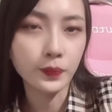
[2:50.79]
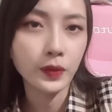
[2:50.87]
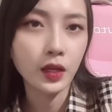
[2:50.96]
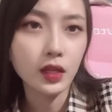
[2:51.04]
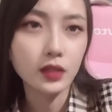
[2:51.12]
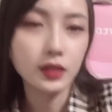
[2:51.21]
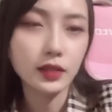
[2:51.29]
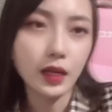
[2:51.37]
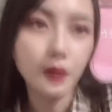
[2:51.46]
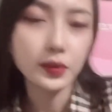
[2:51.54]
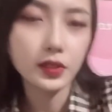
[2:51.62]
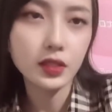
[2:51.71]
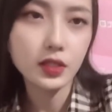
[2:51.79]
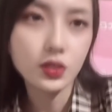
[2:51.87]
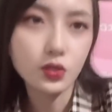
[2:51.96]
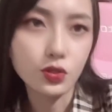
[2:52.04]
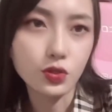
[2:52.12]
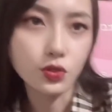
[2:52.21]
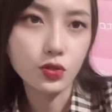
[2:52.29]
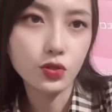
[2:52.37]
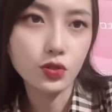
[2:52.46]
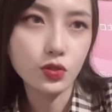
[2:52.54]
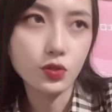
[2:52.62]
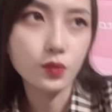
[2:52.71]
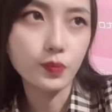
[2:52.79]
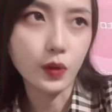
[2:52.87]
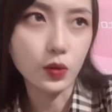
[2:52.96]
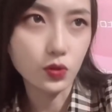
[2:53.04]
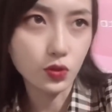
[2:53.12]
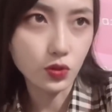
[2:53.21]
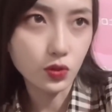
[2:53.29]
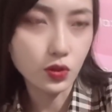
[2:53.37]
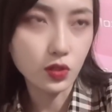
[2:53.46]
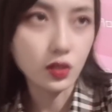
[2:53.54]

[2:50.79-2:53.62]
那他们呢一直是保持着